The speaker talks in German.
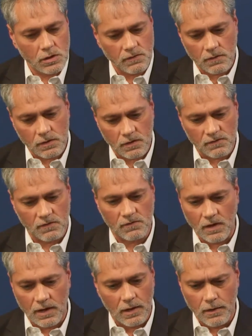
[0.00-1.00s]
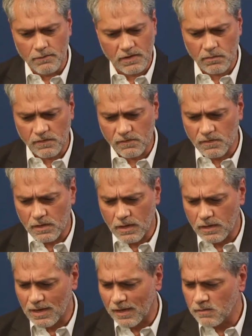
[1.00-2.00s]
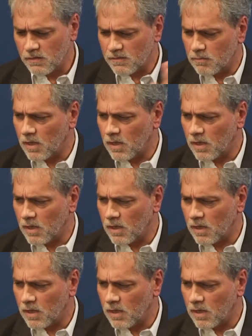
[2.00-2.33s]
dort, äh, diese was weiß ich, Landes,